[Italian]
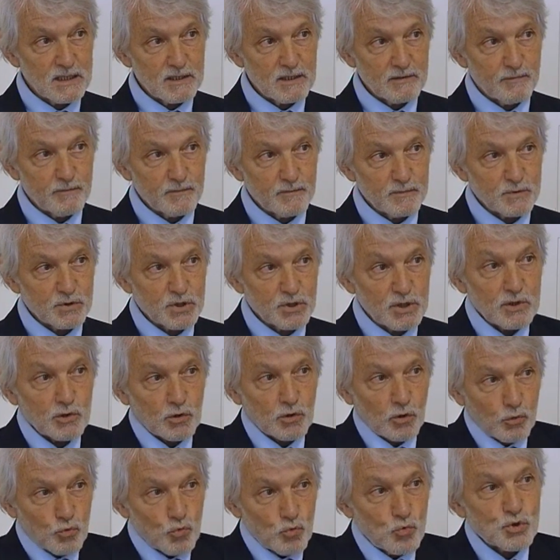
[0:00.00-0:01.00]
eh, ci
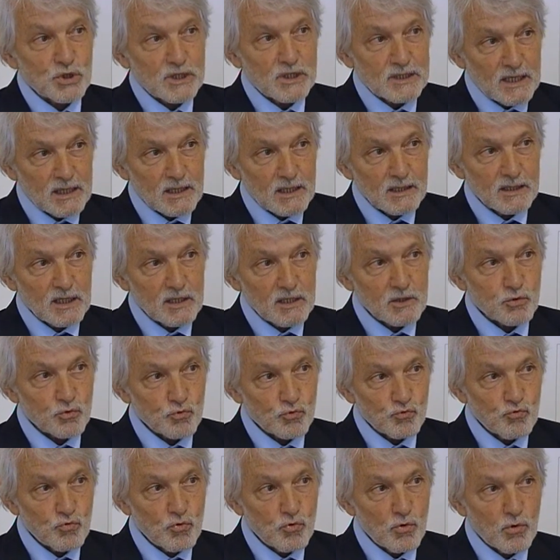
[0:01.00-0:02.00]
introduce nel, nel,
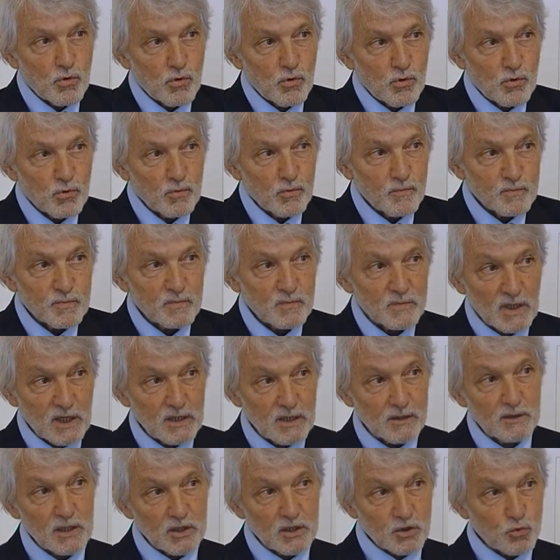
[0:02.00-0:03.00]
suo,
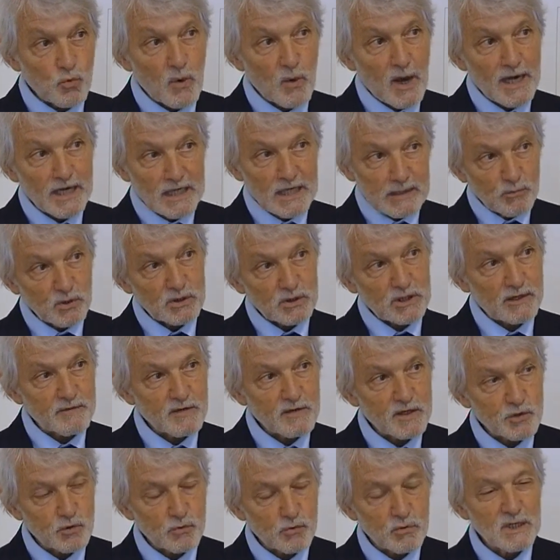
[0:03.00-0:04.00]
nel, nel, suo, animo
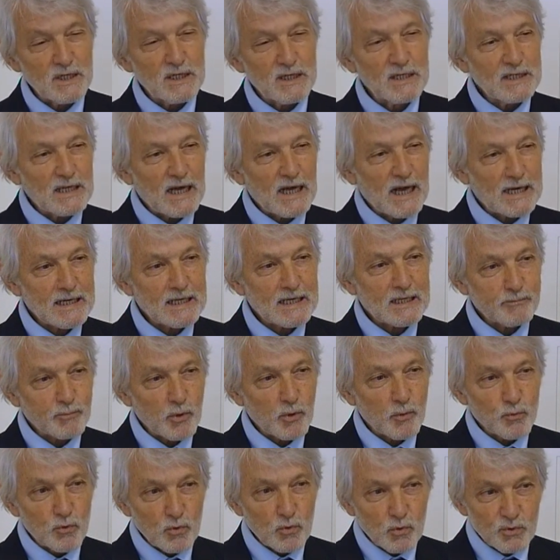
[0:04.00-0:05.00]
attraverso anche
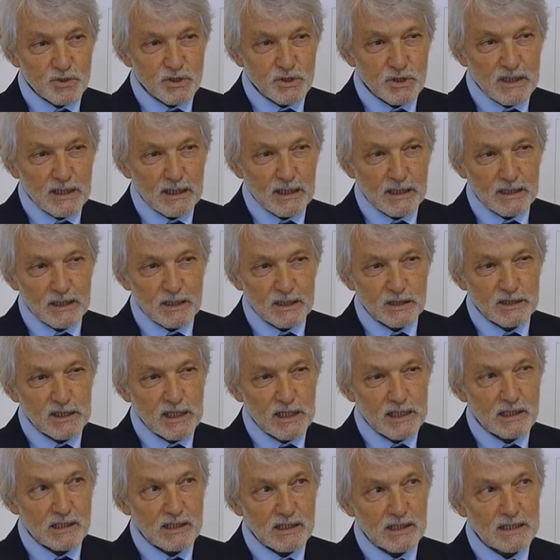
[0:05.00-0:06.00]
proprio questa
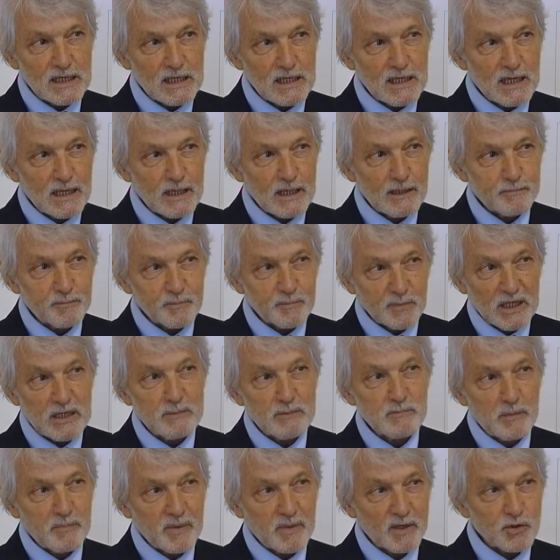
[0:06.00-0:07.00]
scelta della
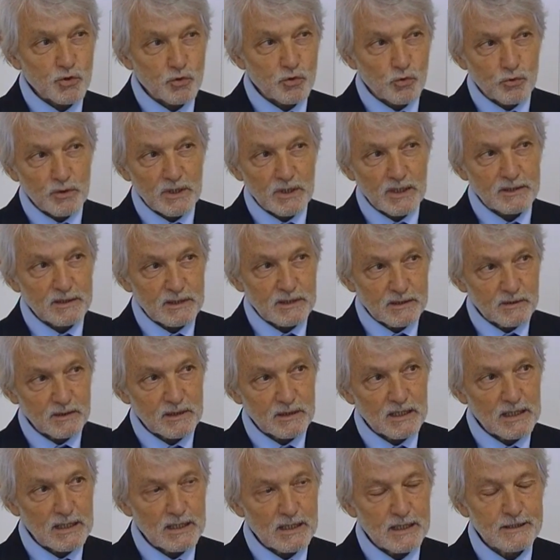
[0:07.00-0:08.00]
prima persona
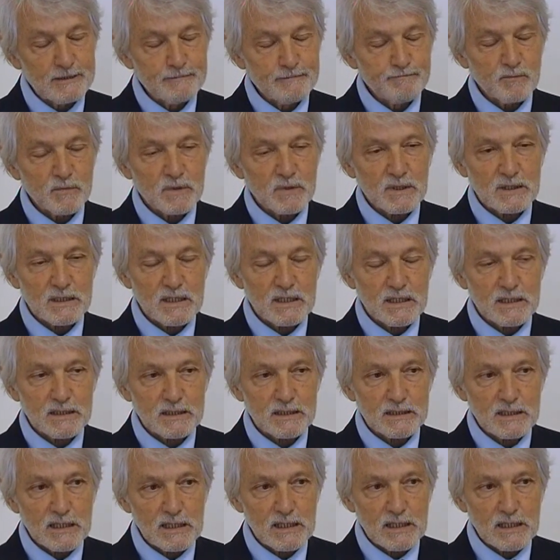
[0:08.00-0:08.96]
del, de,